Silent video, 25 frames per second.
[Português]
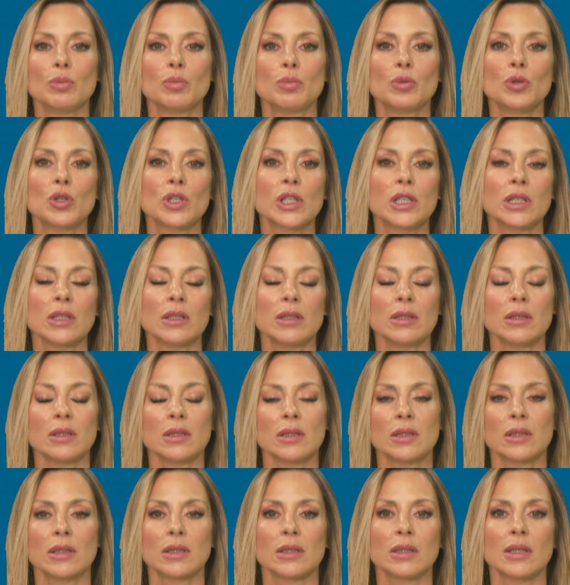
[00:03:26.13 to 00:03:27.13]
porque
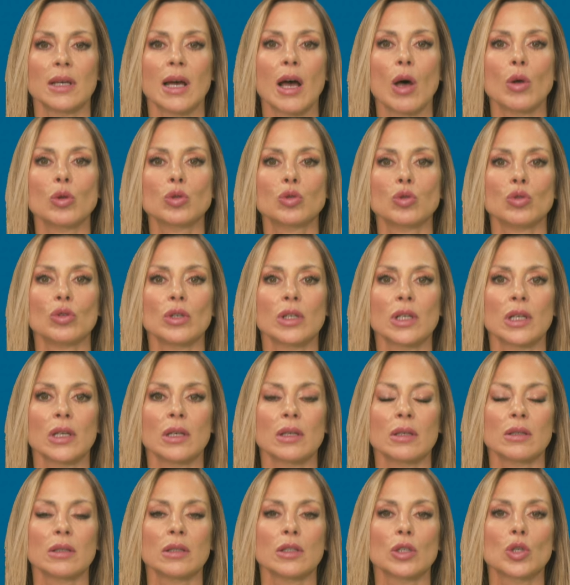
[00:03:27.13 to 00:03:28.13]
a
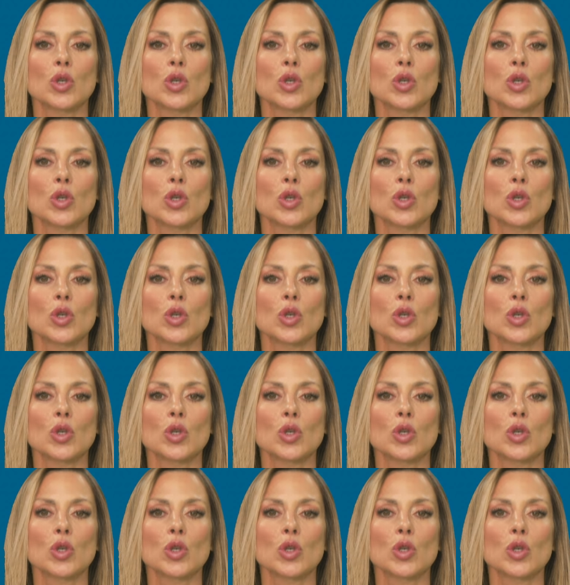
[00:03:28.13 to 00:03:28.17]
autora